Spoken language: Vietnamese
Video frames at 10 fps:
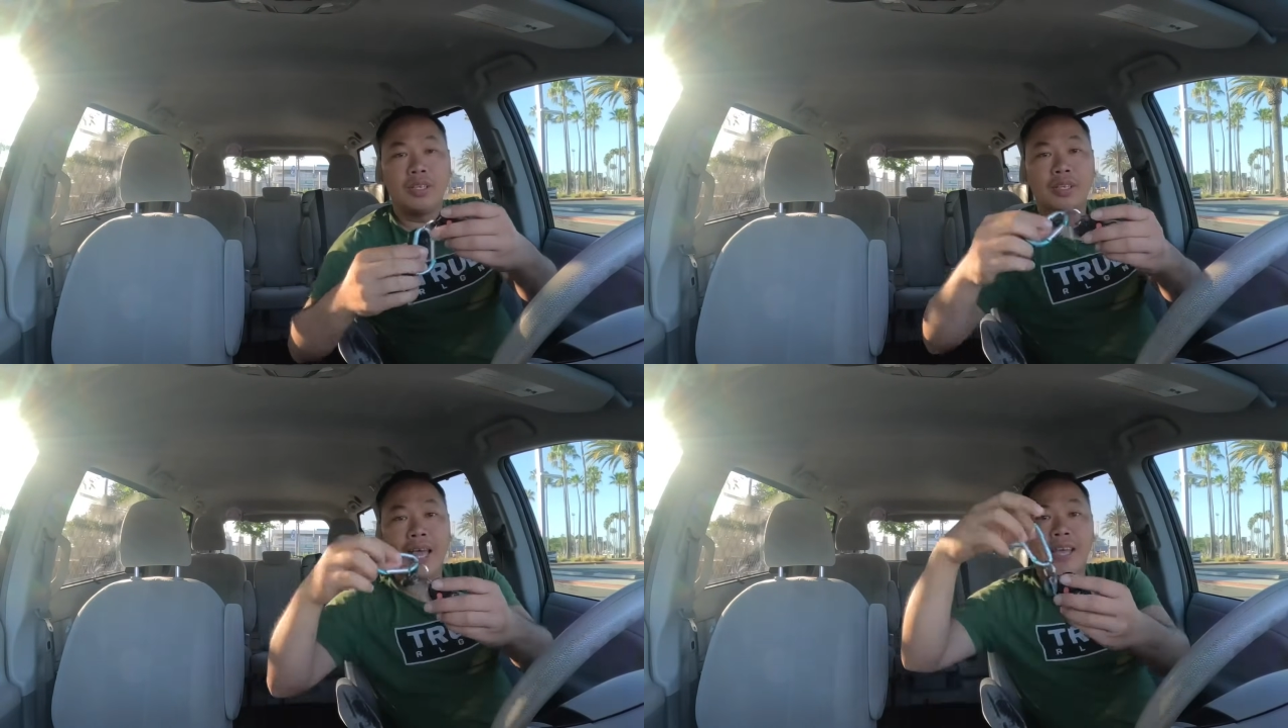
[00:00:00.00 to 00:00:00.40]

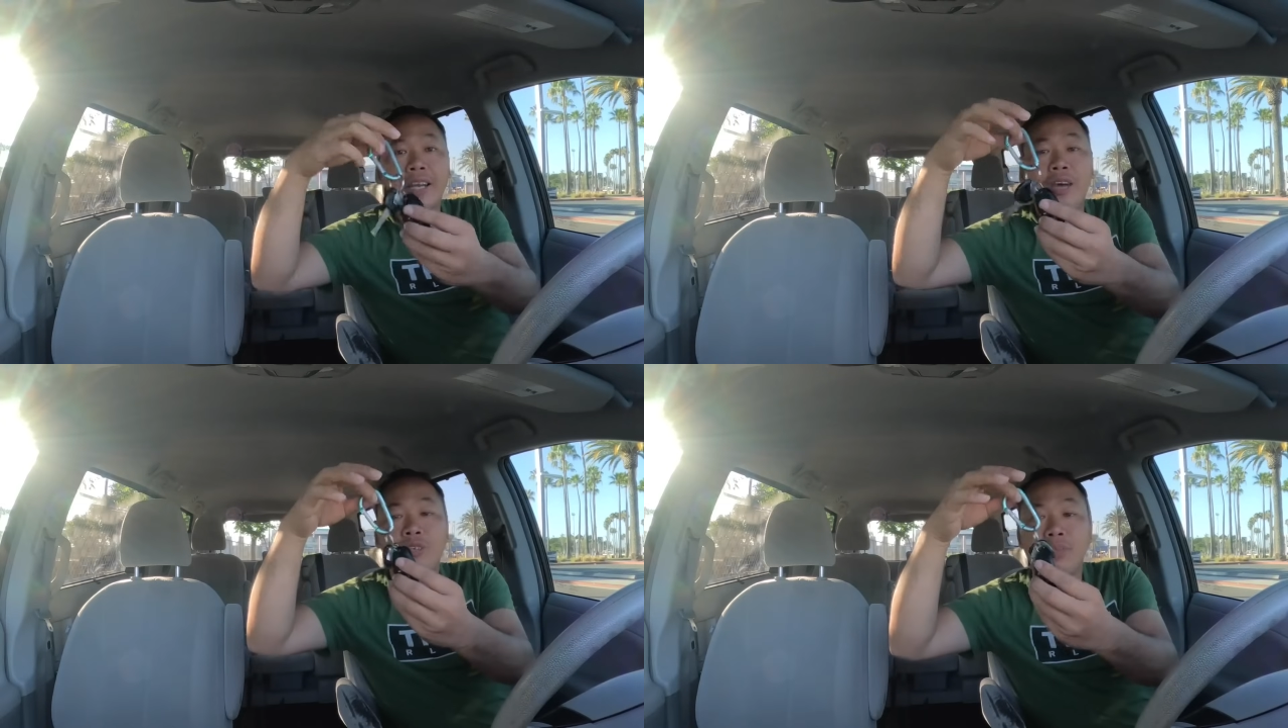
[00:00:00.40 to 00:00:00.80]
đang
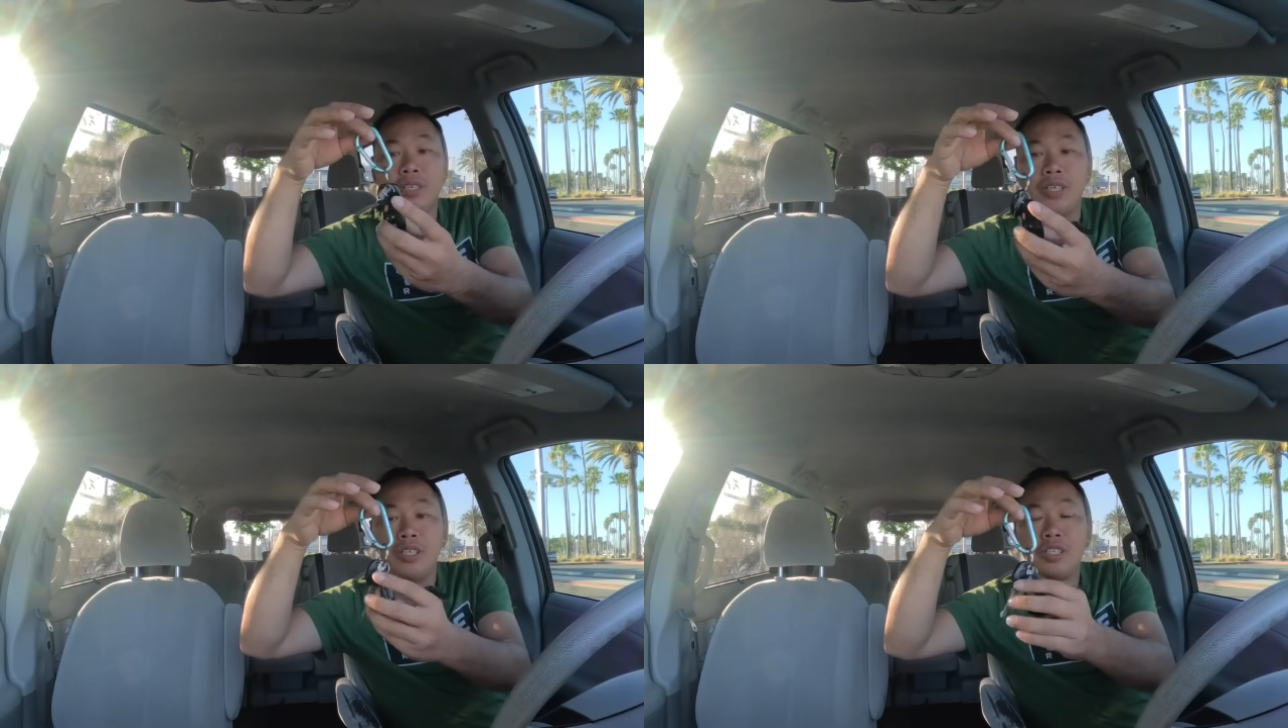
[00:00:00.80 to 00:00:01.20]
đeo trong
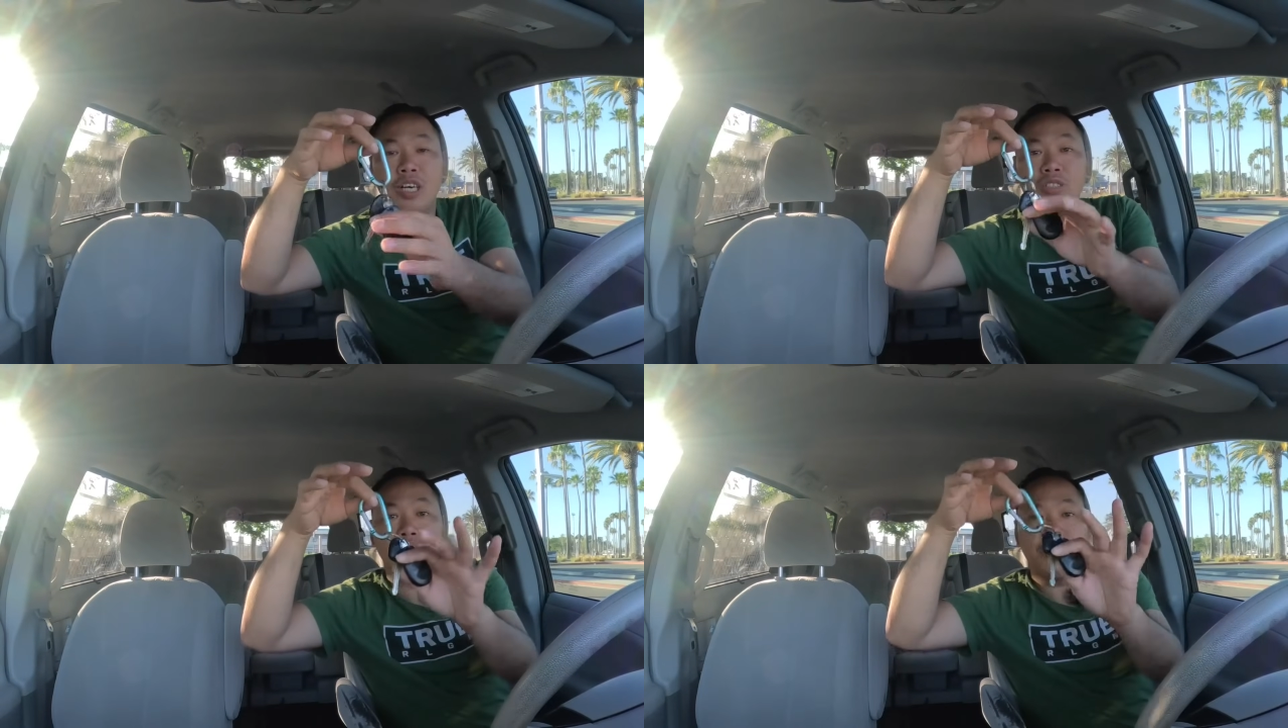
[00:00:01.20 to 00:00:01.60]
người nó
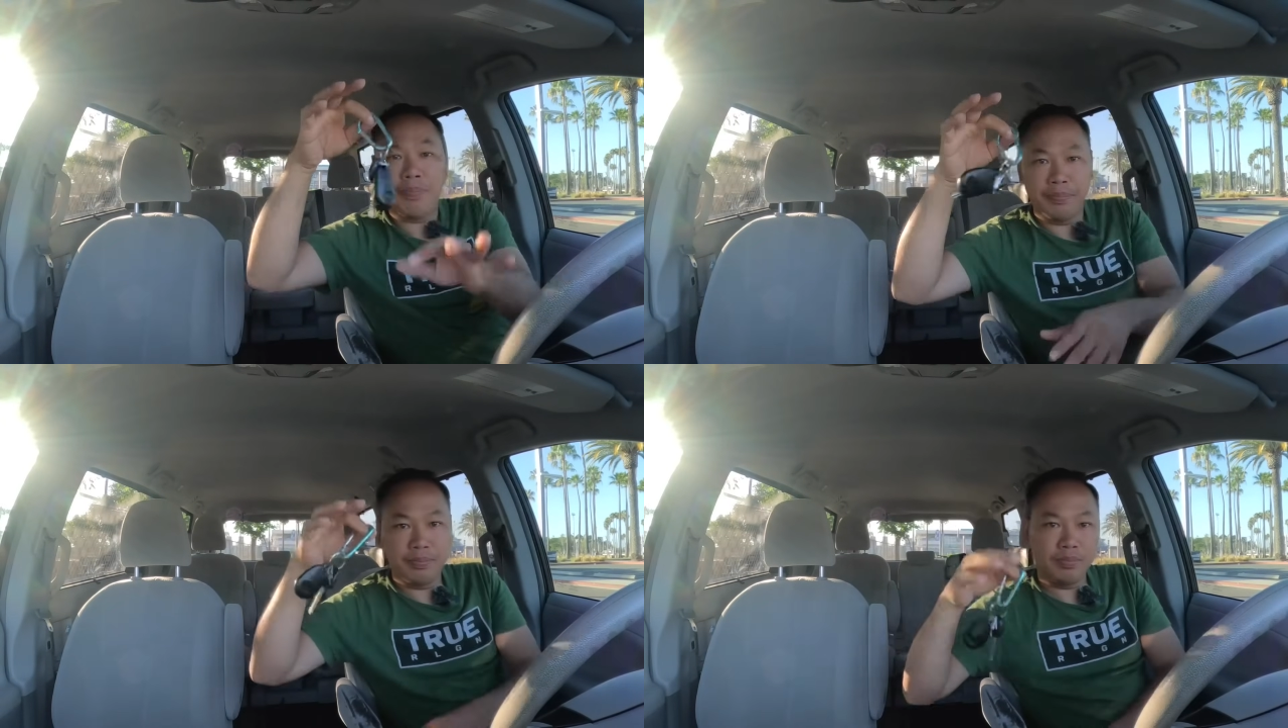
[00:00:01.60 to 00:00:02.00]
rớt xuống cái
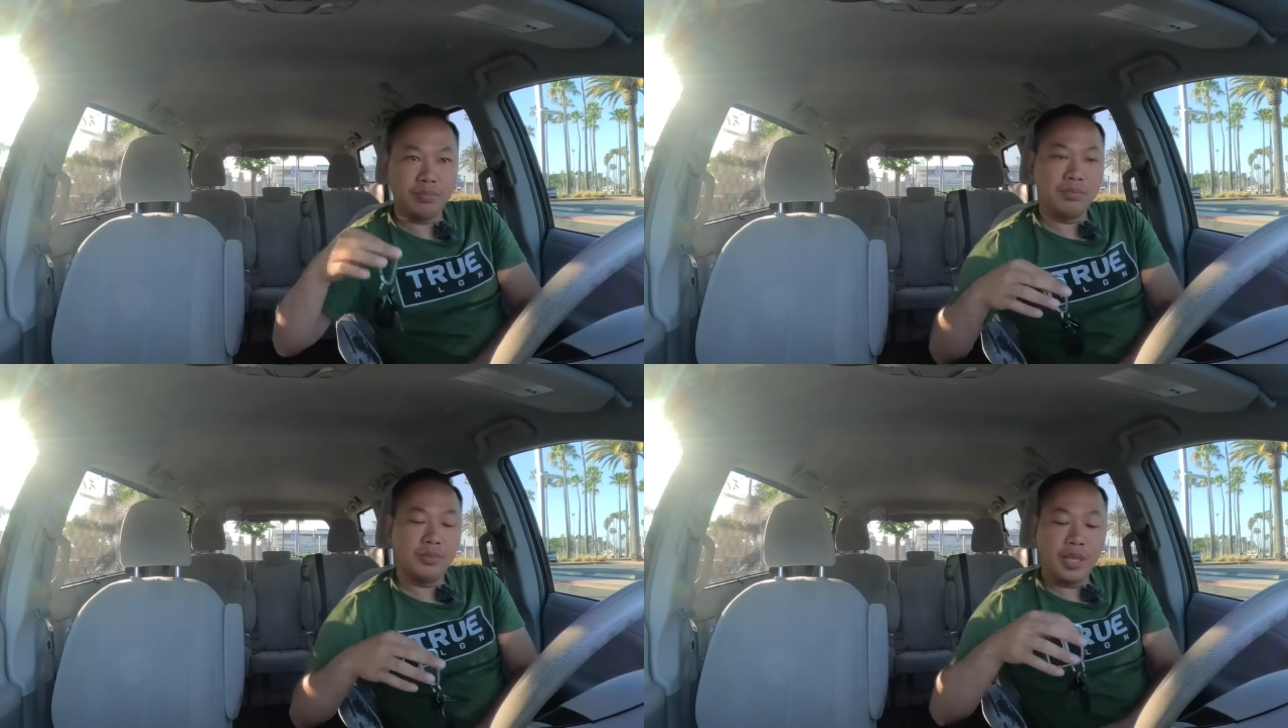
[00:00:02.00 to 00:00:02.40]
bụp
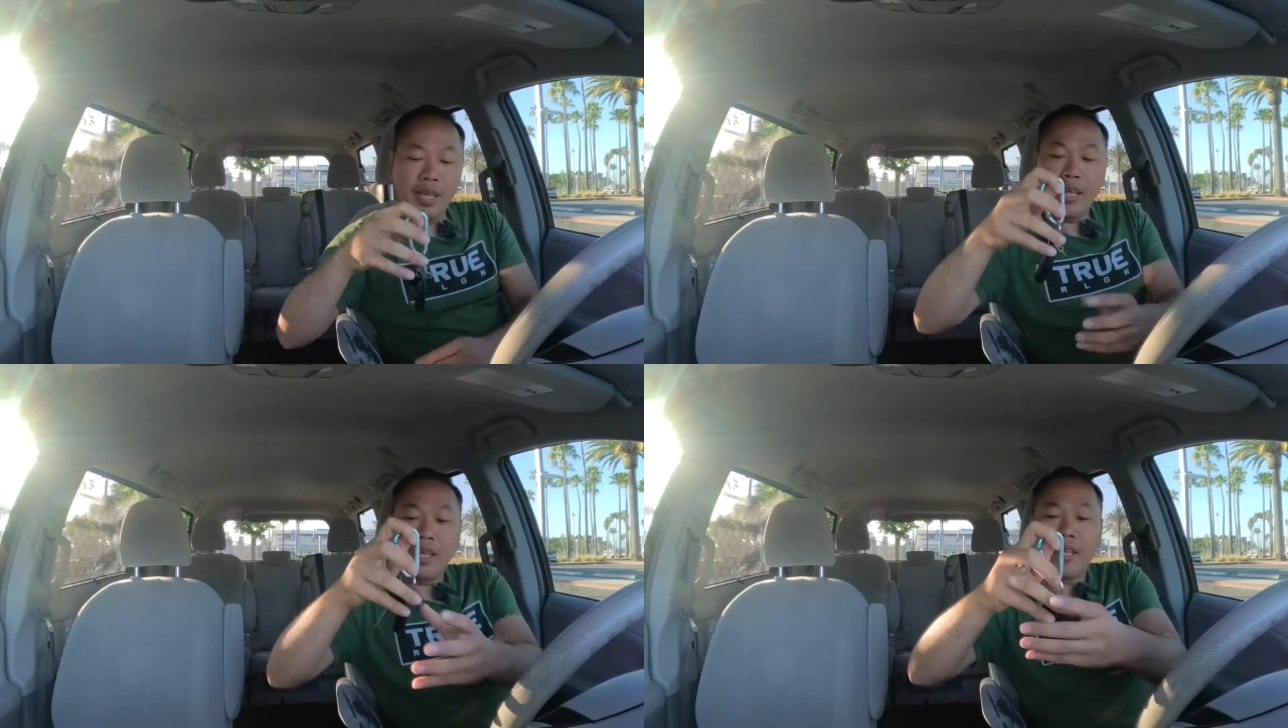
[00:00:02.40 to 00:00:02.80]

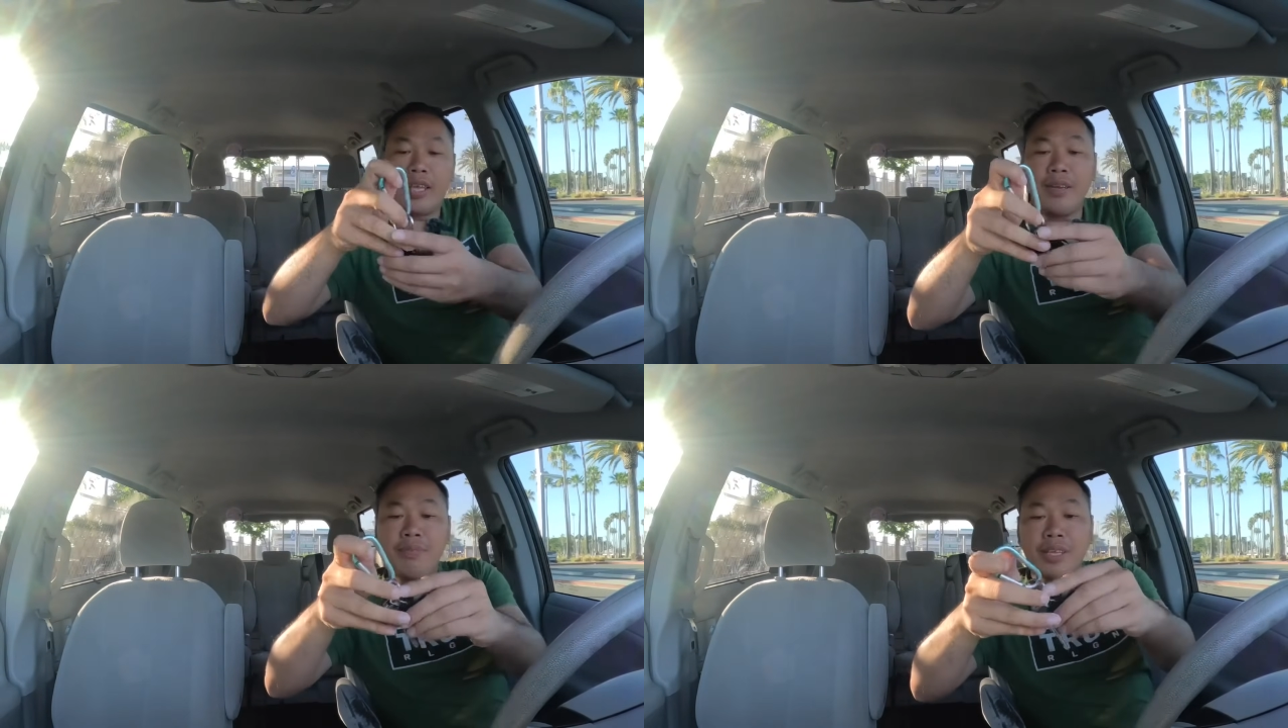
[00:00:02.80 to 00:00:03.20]

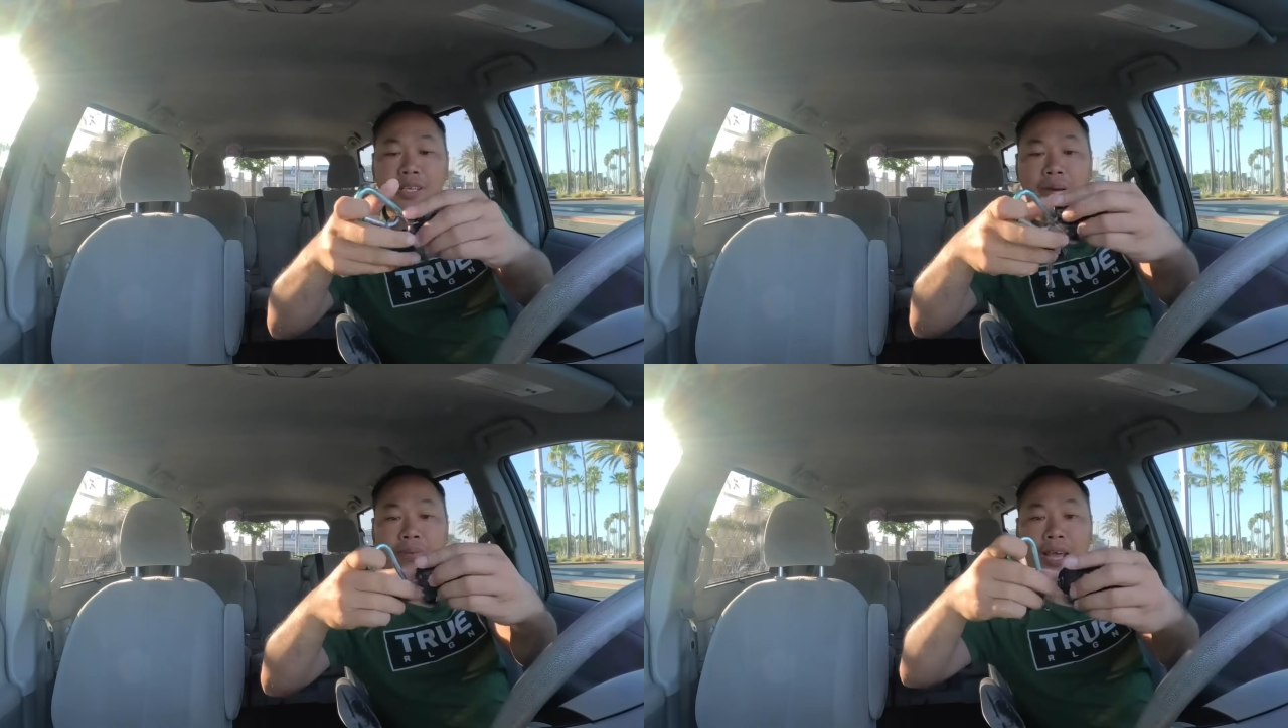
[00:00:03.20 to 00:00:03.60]
cái
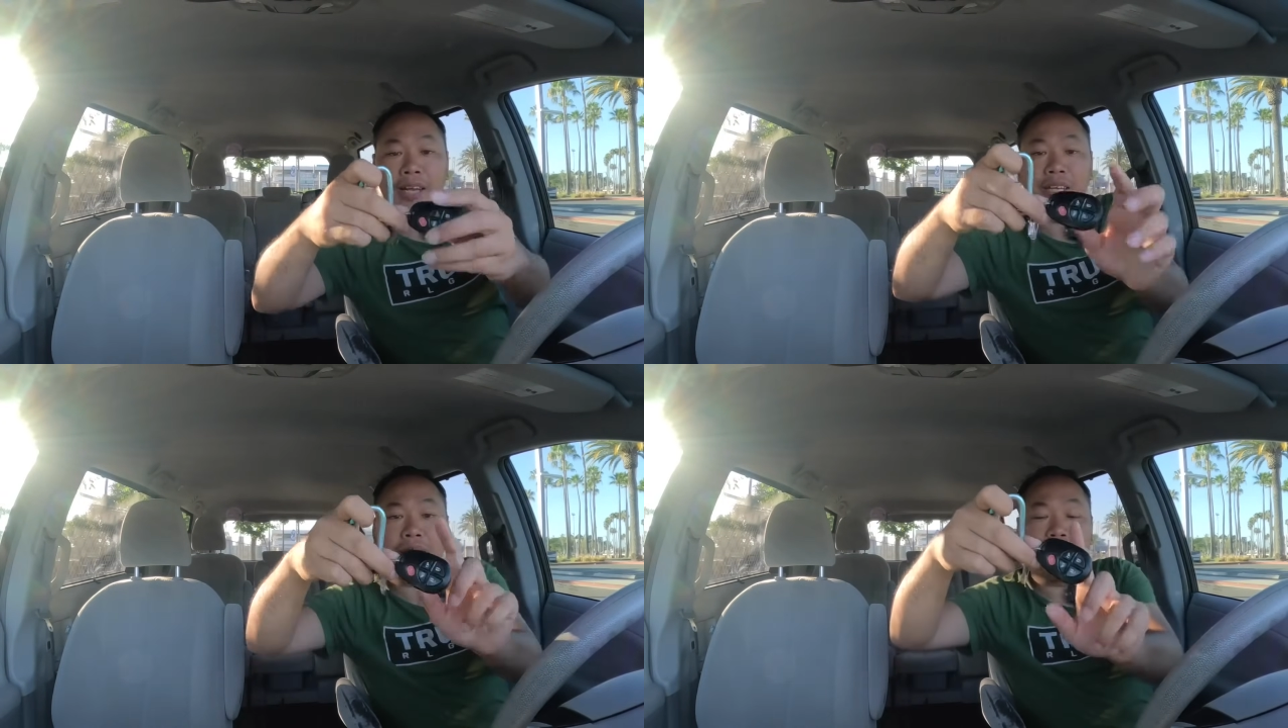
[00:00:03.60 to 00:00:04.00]
cái chồng đen này nè các